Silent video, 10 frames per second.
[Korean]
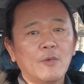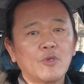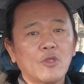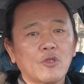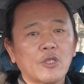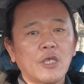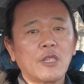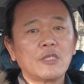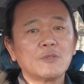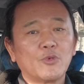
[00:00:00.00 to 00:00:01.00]
아무래도 어떻게 해야
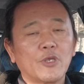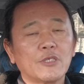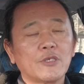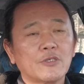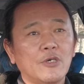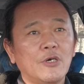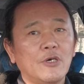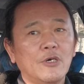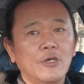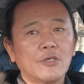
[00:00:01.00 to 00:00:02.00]
되는지
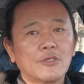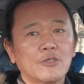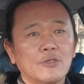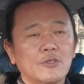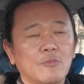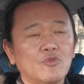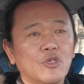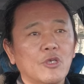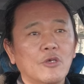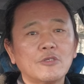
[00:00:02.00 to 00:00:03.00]
모르겠어서
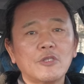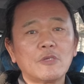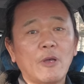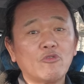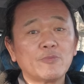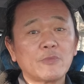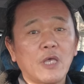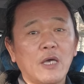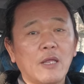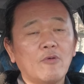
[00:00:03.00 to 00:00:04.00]
전문적인 컨설팅을 받고
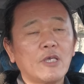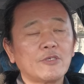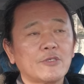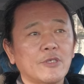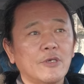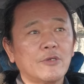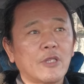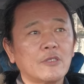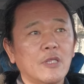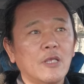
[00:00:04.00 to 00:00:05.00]
싶다라고 하셨어요.
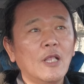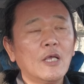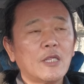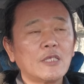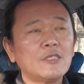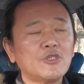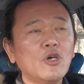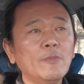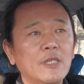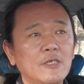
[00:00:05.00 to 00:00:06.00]
그랬는데 사실
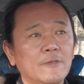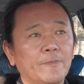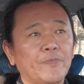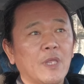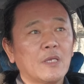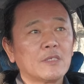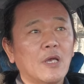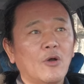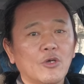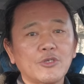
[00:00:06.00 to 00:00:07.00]
처음에는
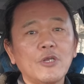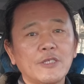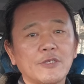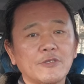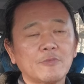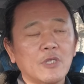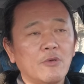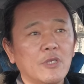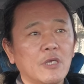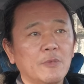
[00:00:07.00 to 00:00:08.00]
제가 거절을
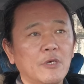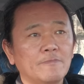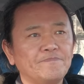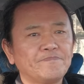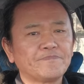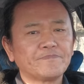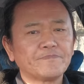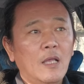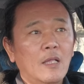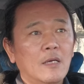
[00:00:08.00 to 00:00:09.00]
했었습니다. 왜냐하면
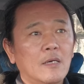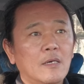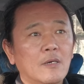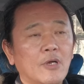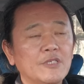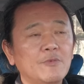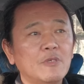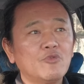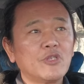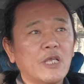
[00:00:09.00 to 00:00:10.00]
어, 관심
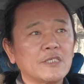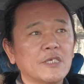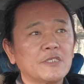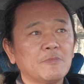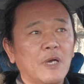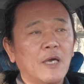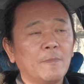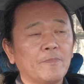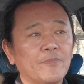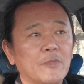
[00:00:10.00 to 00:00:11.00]
있는 분들은
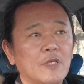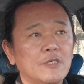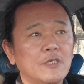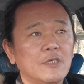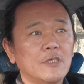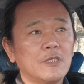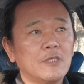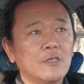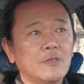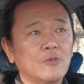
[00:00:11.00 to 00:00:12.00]
아시겠지만 사실
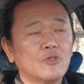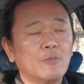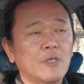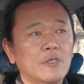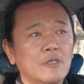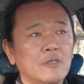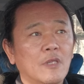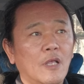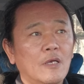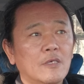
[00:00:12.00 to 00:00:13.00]
이 요즘에는
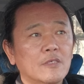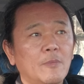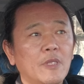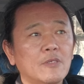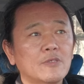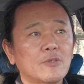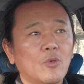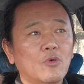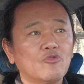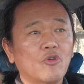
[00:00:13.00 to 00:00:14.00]
스마트
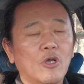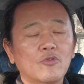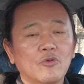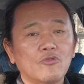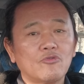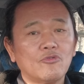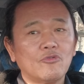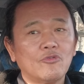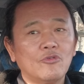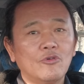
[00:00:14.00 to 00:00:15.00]
스토어 운영하는
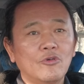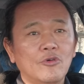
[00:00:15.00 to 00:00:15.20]
것도